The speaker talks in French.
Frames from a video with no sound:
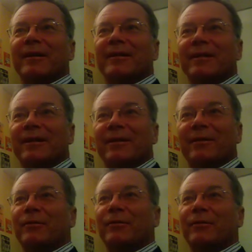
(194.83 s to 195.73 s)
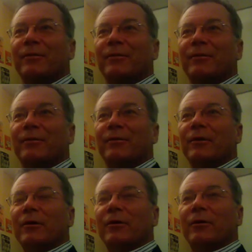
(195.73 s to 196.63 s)
C'est-à-dire qu'effectivement,
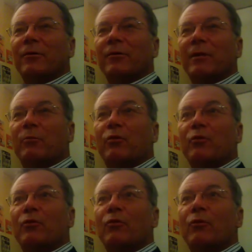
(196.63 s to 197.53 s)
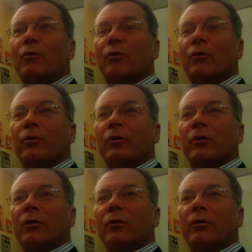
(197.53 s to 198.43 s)
on est plus nombreux
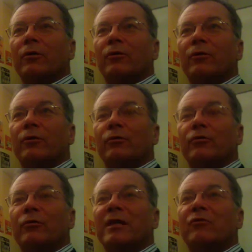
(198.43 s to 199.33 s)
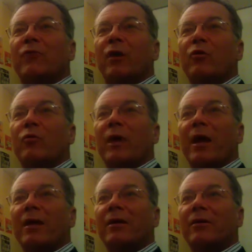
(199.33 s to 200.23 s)
euh, que toute l'histoire
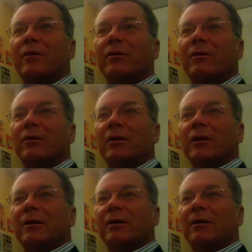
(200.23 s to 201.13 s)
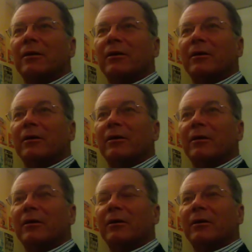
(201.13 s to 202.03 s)
humaine euh,
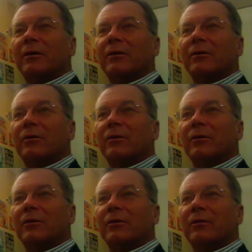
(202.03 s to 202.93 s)
euh,